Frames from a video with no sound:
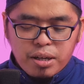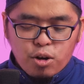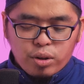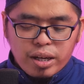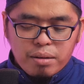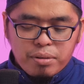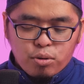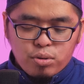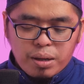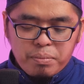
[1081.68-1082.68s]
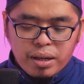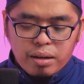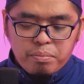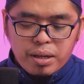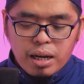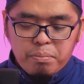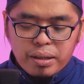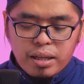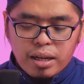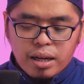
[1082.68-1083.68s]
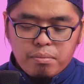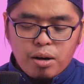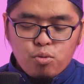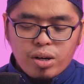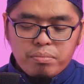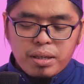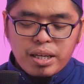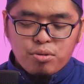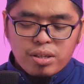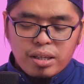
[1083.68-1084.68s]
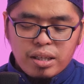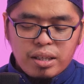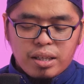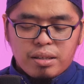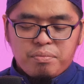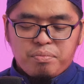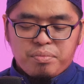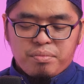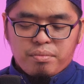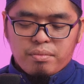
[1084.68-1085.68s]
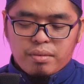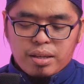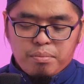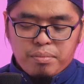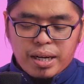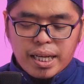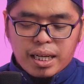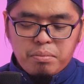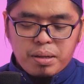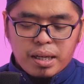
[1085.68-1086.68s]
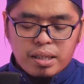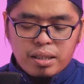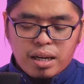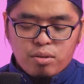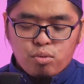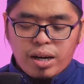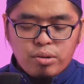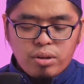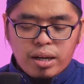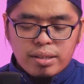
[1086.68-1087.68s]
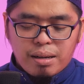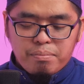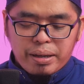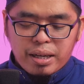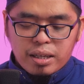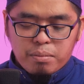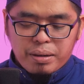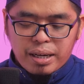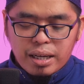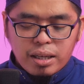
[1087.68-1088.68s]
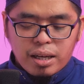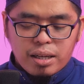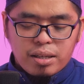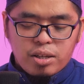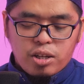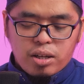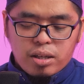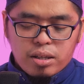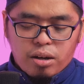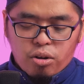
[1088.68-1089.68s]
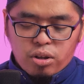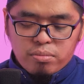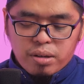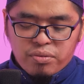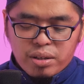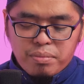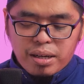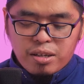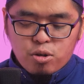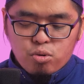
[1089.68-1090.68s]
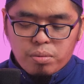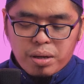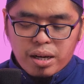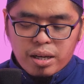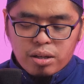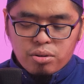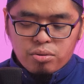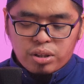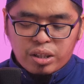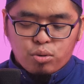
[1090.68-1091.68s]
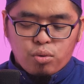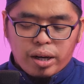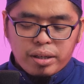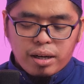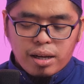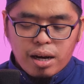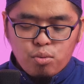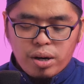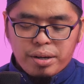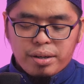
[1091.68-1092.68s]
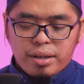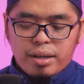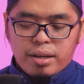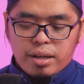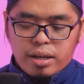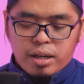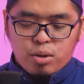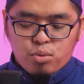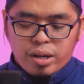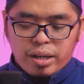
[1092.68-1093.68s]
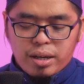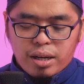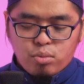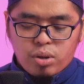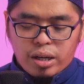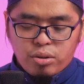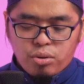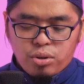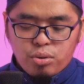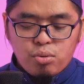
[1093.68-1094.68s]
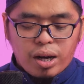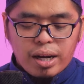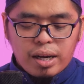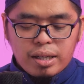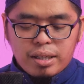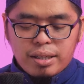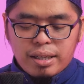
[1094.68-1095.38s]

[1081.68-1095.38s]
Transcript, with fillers: beliau tidak berucap dengan pendapat dan kemauan beliau sendiri, melainkan berasal dari wahyu yang disampaikan kepadanya. Allah berfirman, "Wa ma yantiqu 'anil hawa in huwa illa wahyu yuha."